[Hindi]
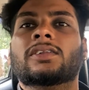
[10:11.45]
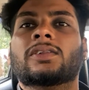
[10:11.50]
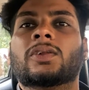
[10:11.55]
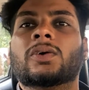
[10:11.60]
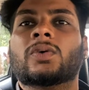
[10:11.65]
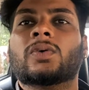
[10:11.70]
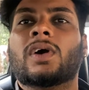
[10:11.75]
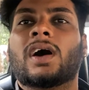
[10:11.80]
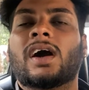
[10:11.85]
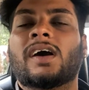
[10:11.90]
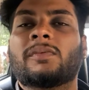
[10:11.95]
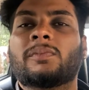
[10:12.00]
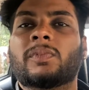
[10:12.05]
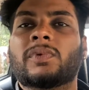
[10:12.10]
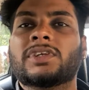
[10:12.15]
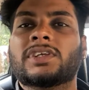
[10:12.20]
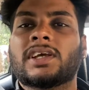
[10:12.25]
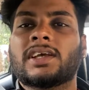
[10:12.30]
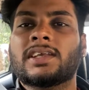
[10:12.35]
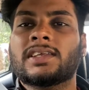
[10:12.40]
तो आप
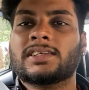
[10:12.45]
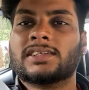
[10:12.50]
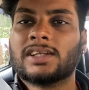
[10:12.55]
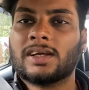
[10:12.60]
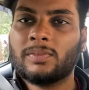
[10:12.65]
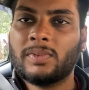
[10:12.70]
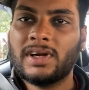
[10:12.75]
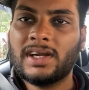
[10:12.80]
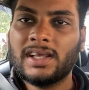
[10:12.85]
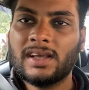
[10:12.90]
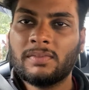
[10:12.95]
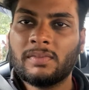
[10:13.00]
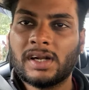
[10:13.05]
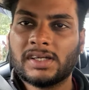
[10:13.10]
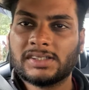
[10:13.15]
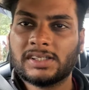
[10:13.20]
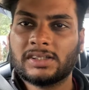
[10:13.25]
मुझे इंस्टा पर डीएम कर